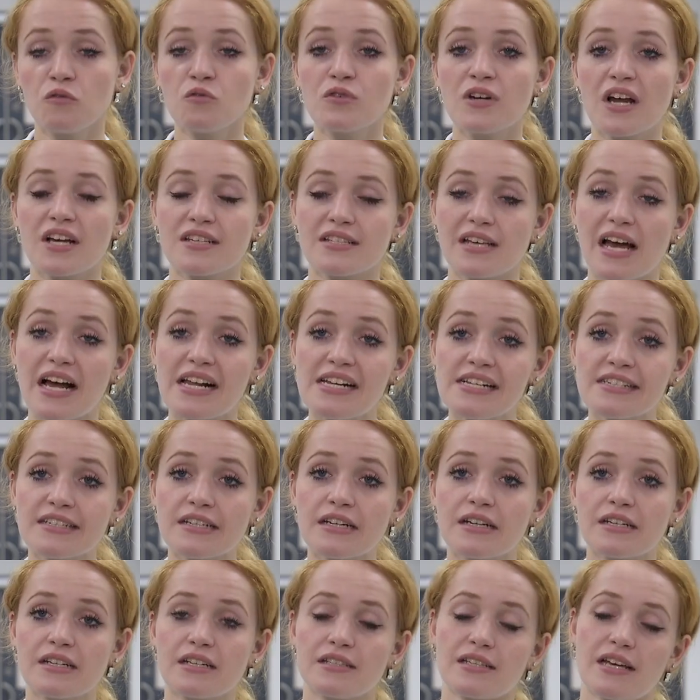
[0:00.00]
Lunas
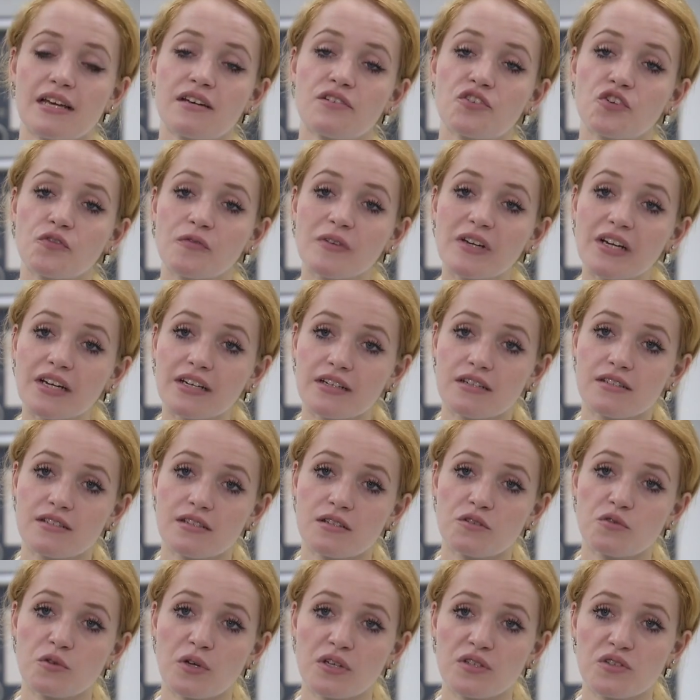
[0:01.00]
Alter das eine schwierige
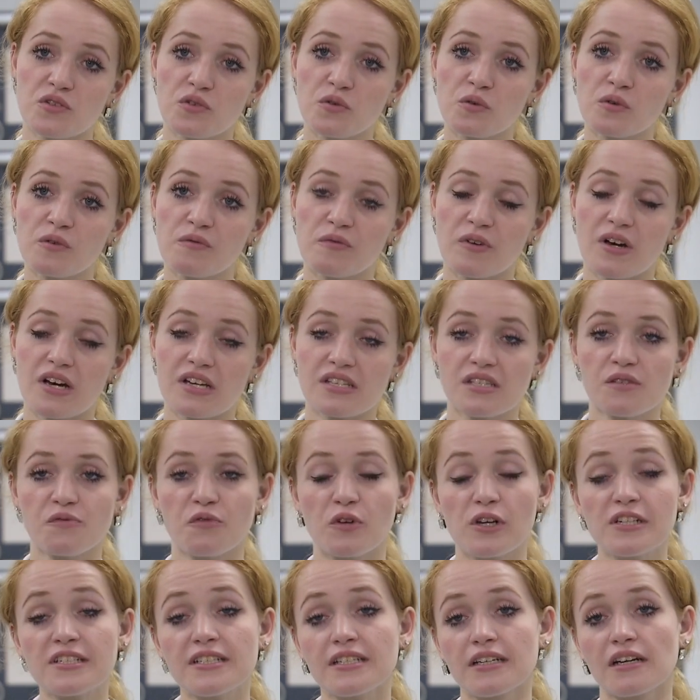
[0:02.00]
Situation war. Sie
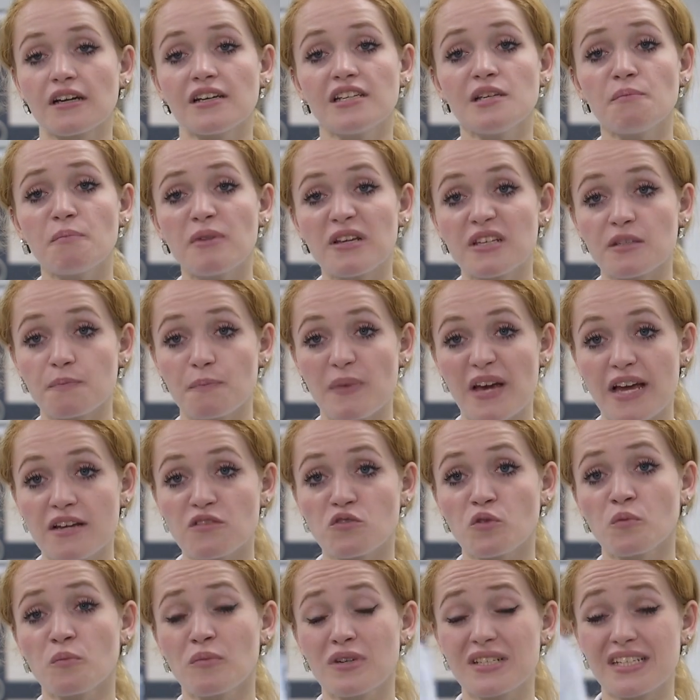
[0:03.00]
wollte ihre Lieblingsband
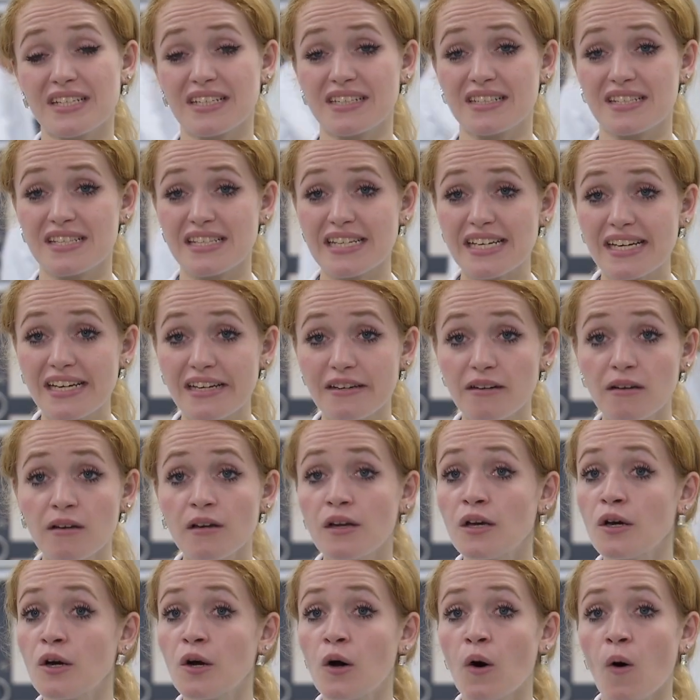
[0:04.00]
unbedingt sehen
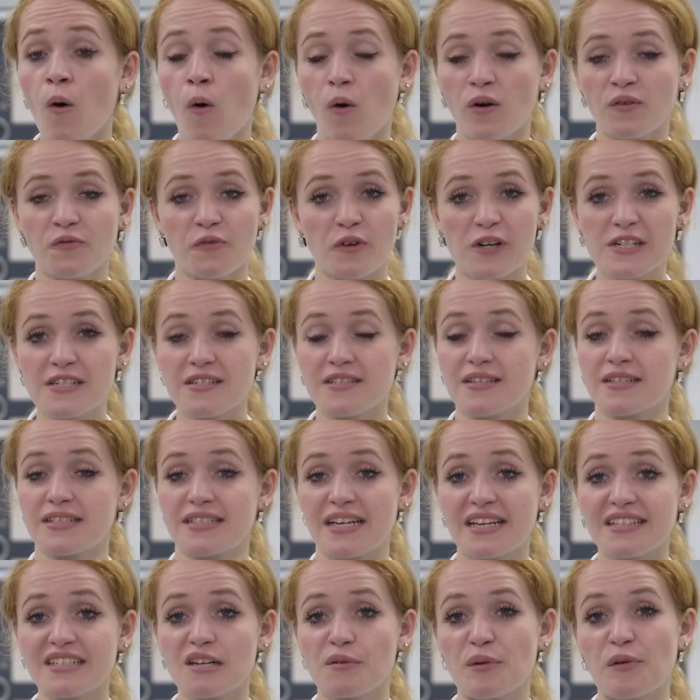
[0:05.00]
und wollte sich
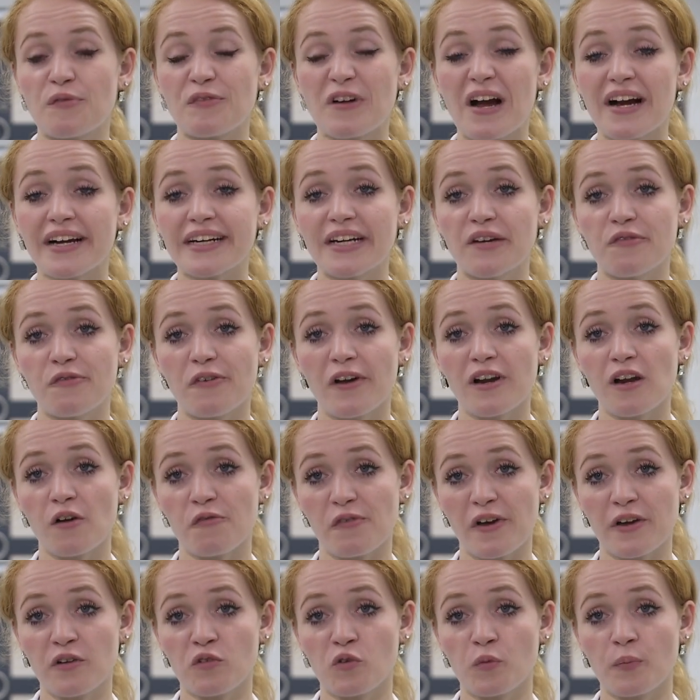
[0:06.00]
deshalb auf gar keinen Fall auf
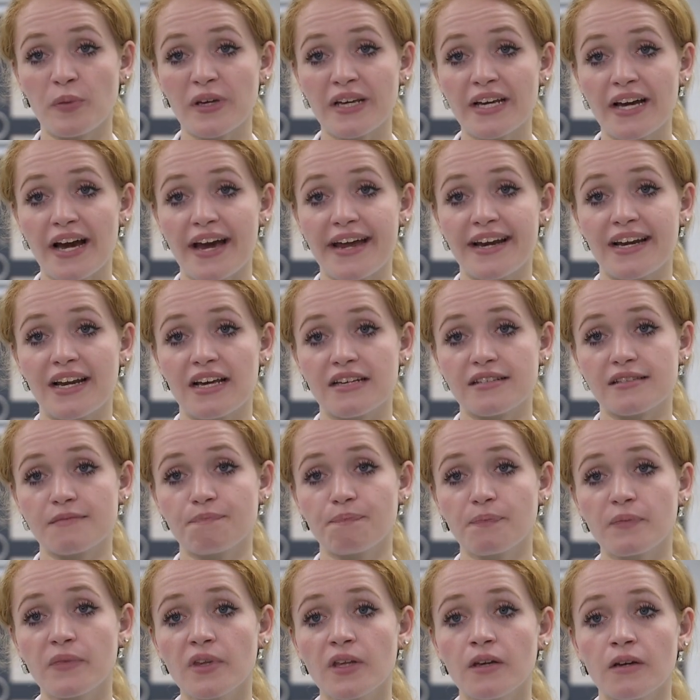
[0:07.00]
eine OP
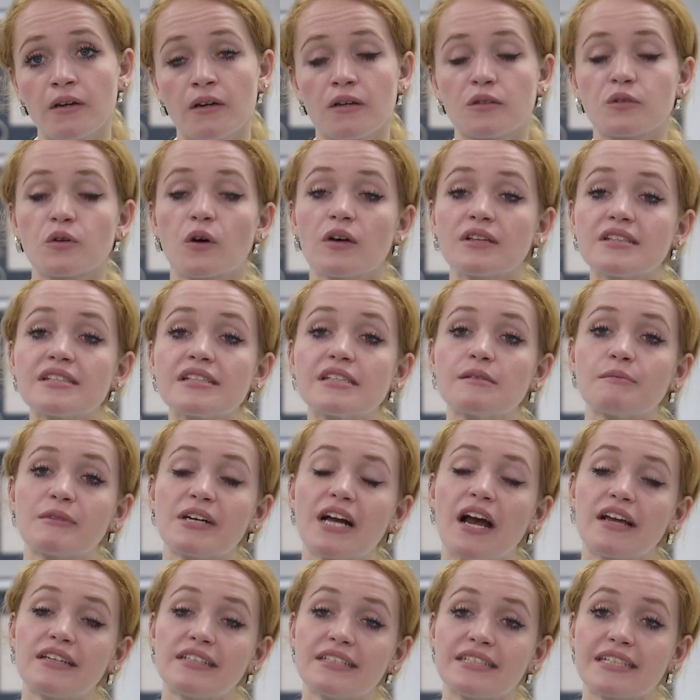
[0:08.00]
einlassen. Trotzdem
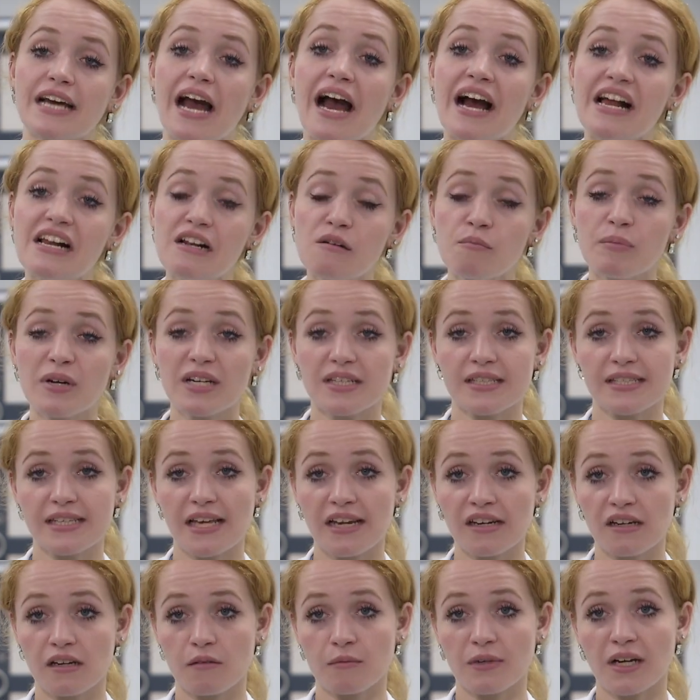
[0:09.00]
kann ich allen
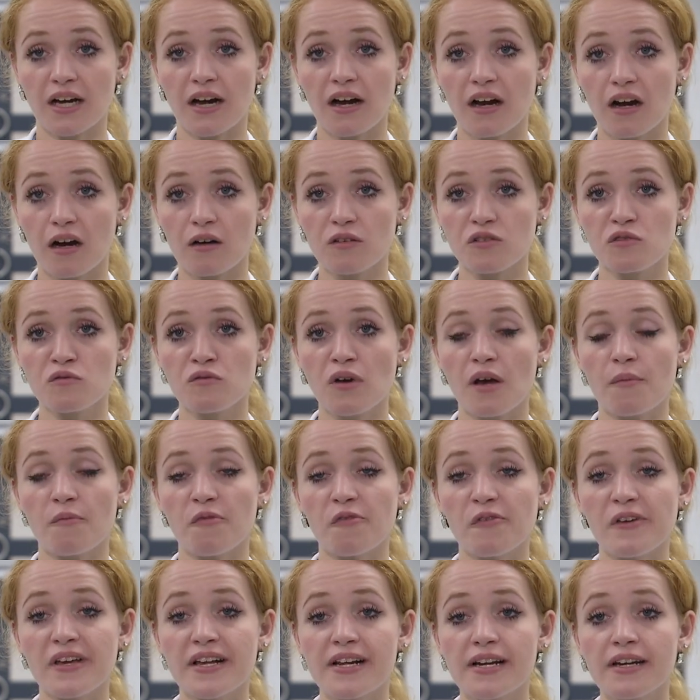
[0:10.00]
Patienten im Krankenhaus nur
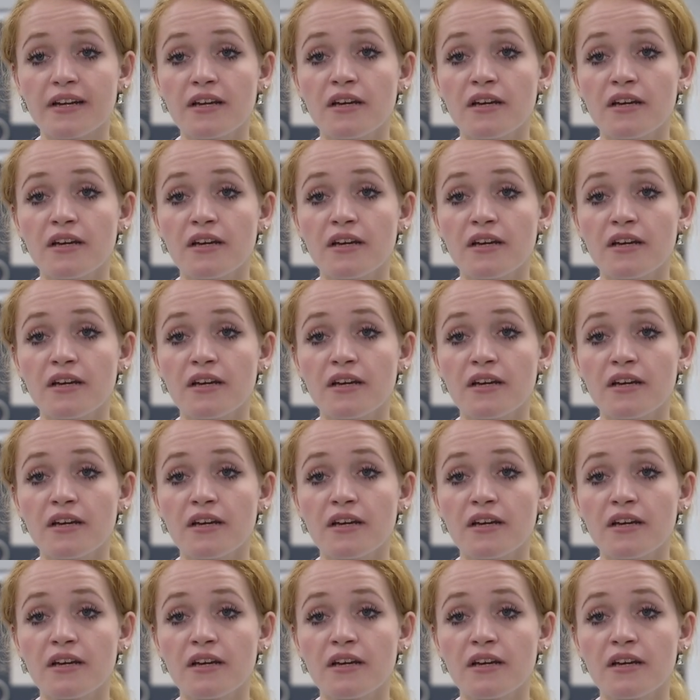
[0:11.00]
empfehlen,